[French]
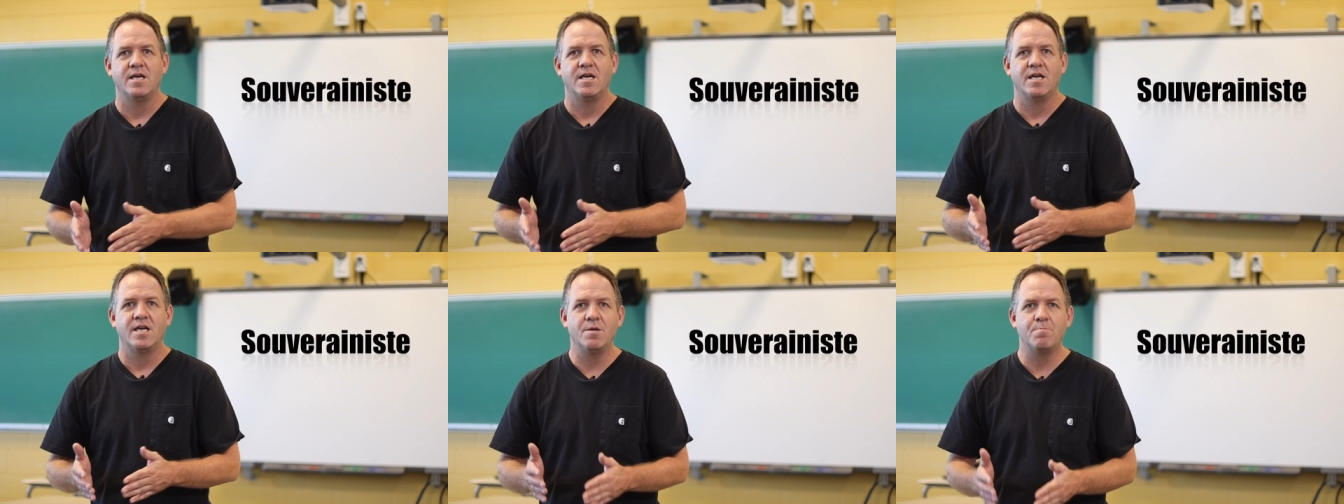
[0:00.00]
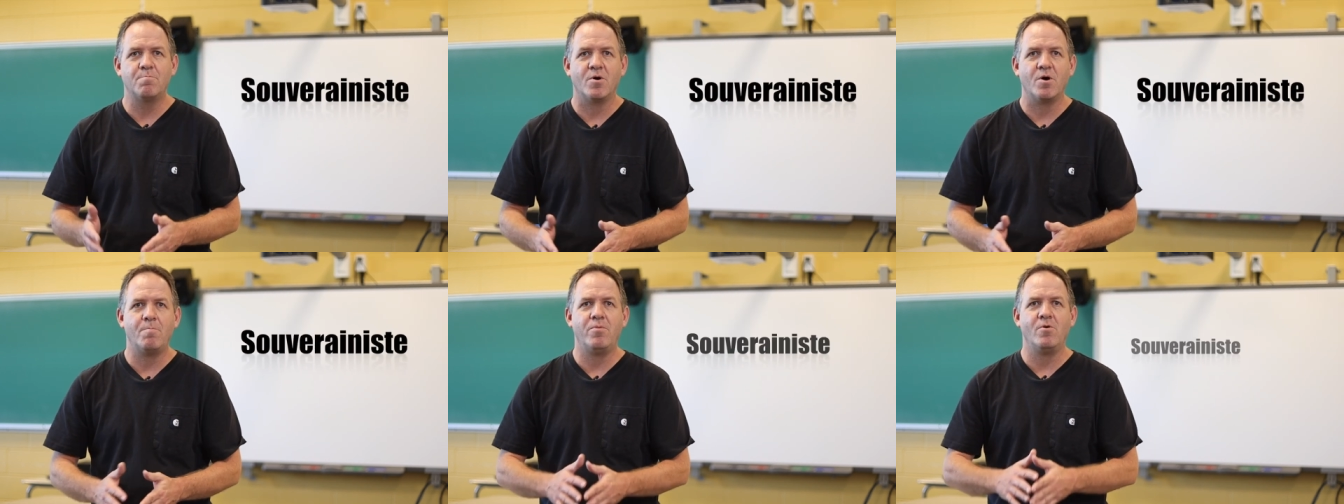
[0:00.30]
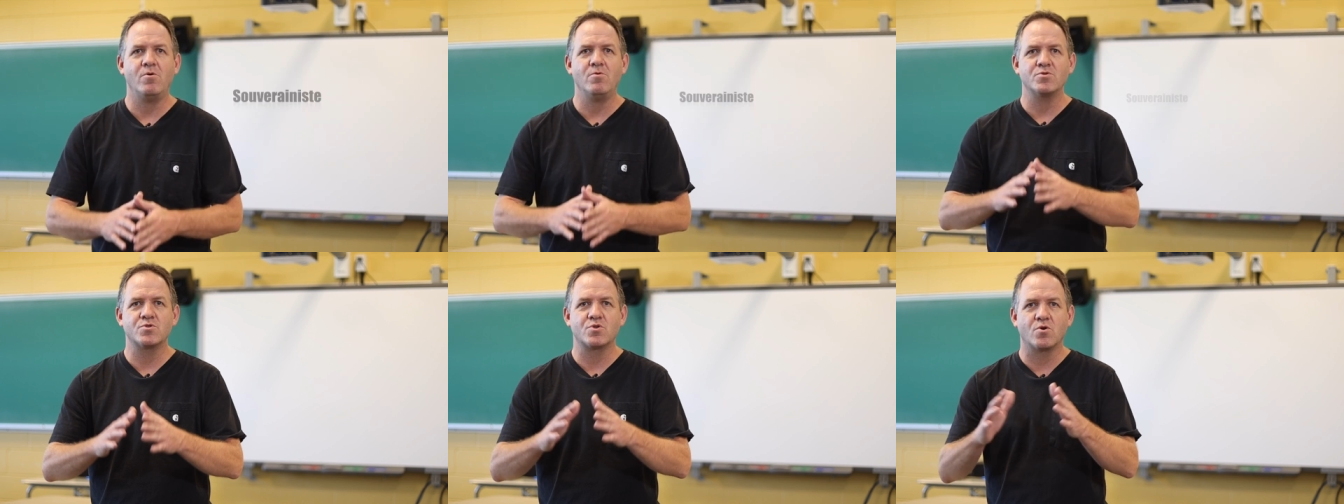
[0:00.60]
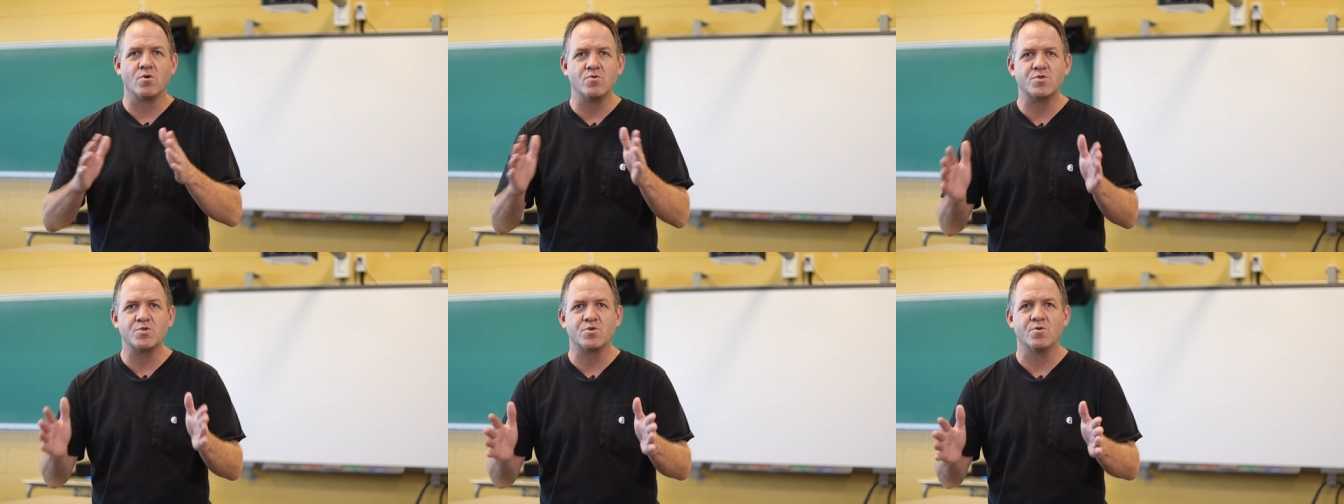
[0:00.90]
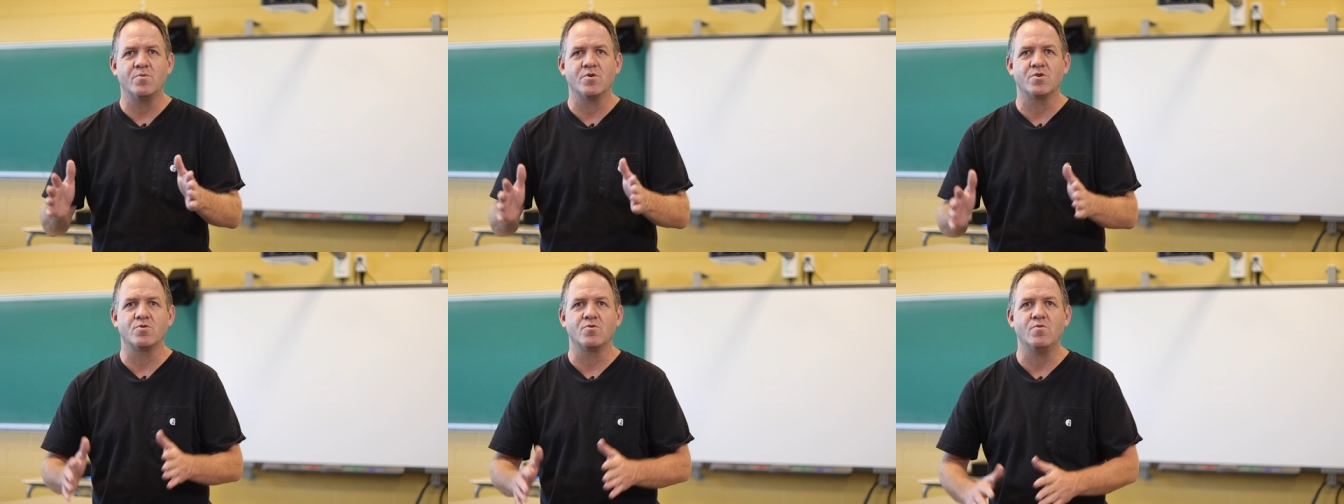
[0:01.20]
il propose grosso
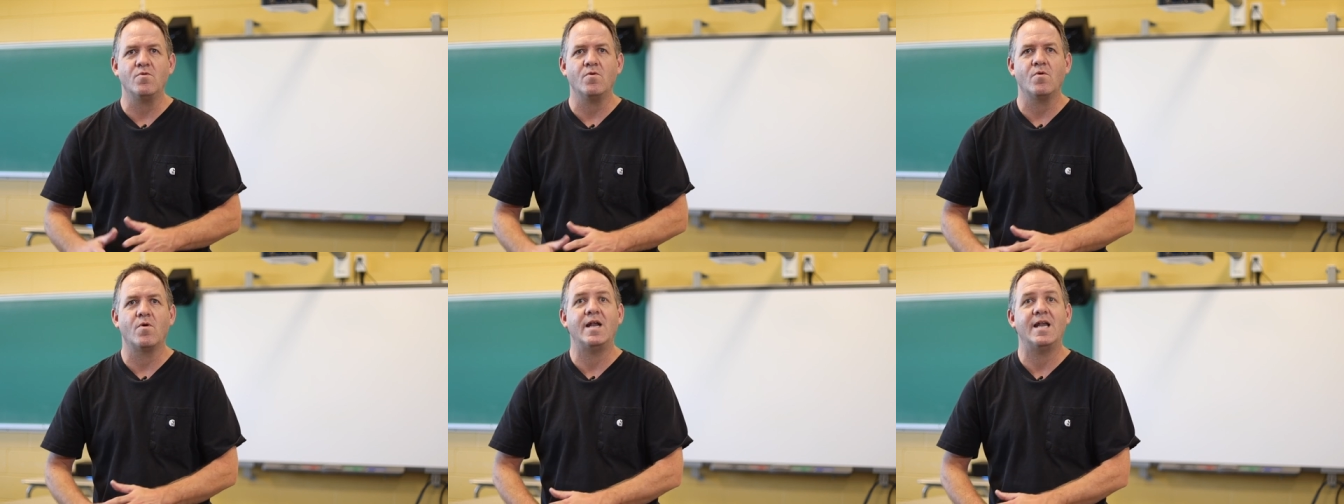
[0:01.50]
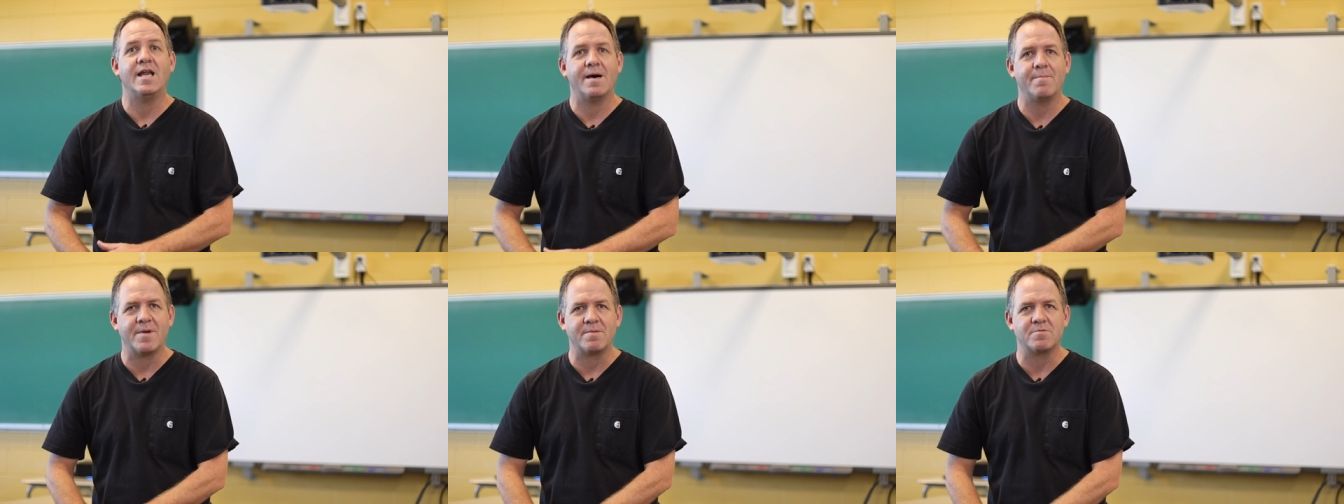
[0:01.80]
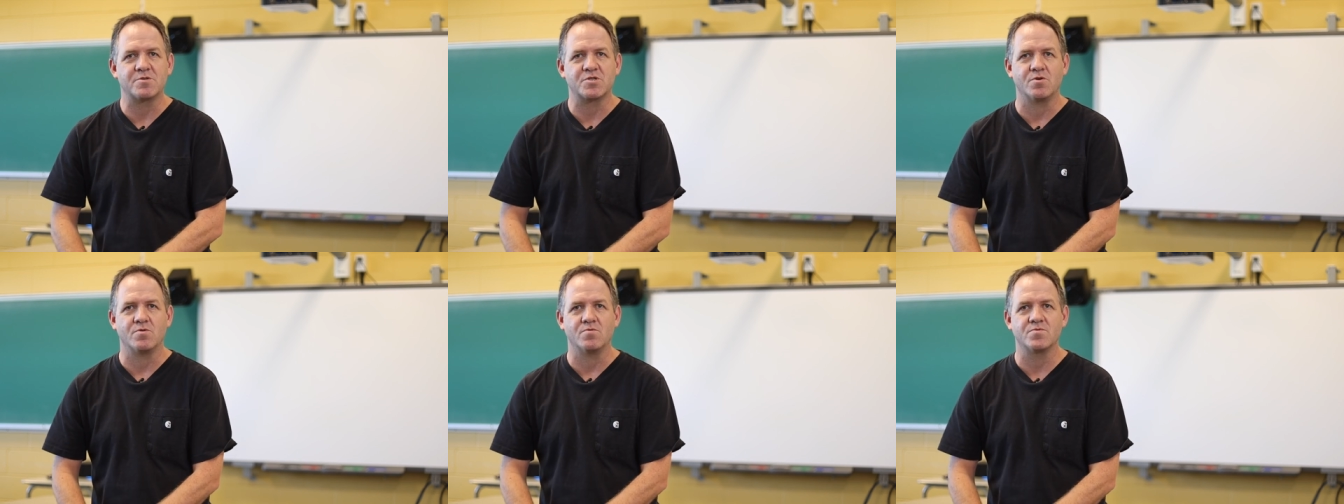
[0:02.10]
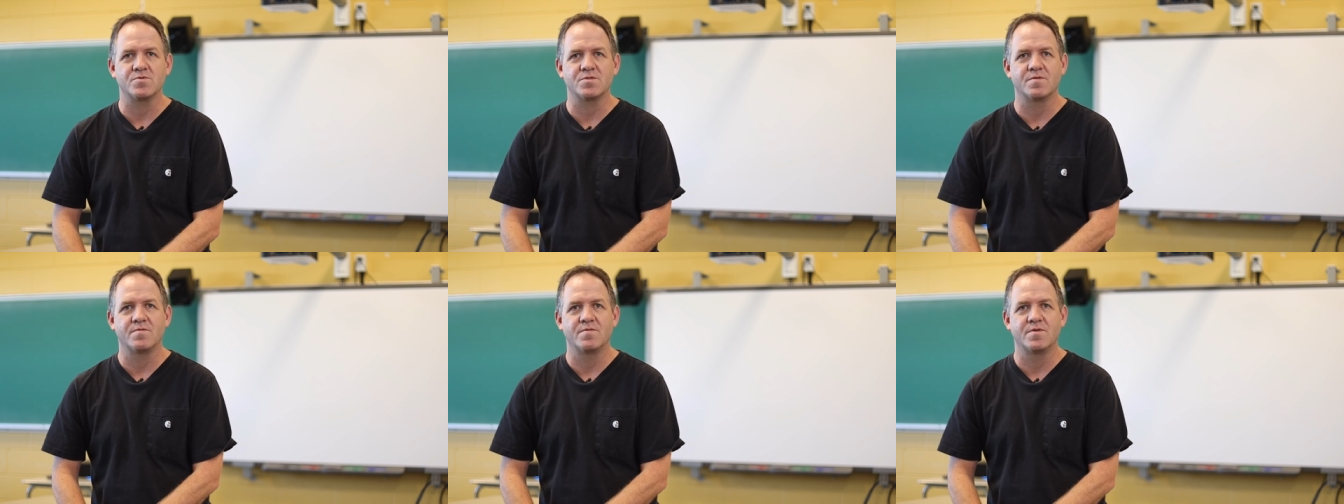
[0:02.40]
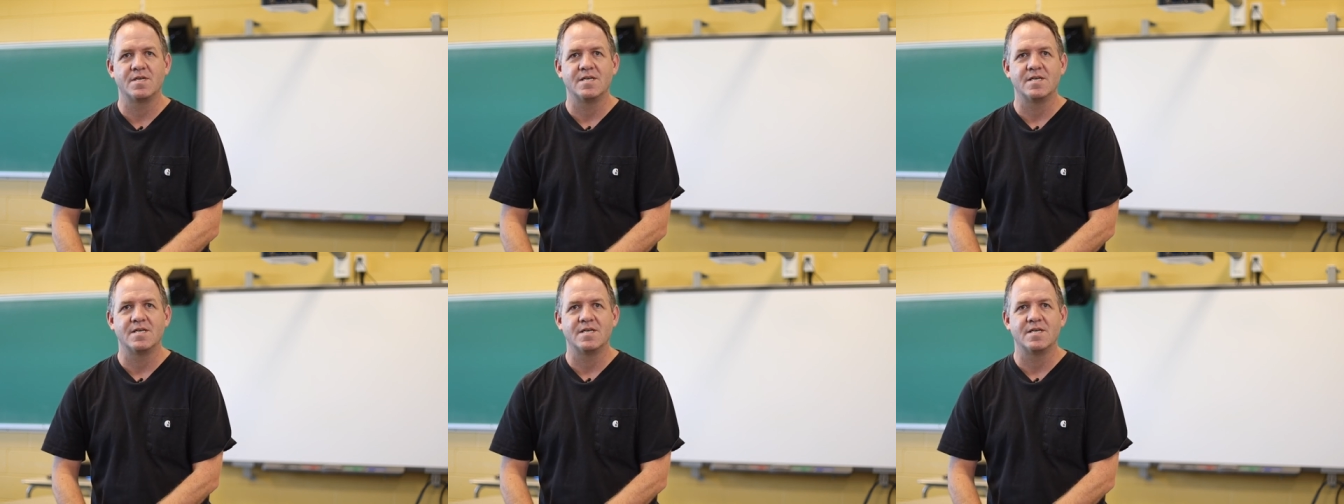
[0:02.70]
modo la même chose,